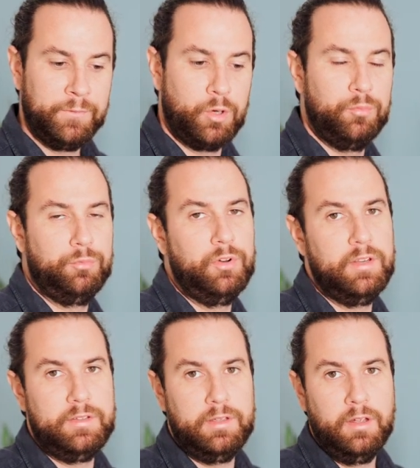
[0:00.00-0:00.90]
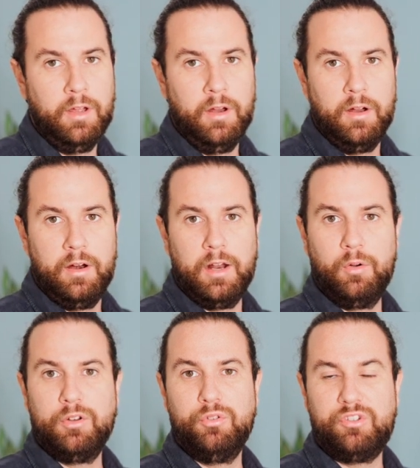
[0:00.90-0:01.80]
Comme je vous l'ai dit, la
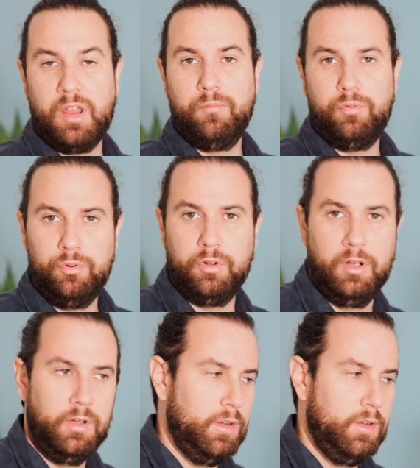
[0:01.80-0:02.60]
loi de Shane-Plug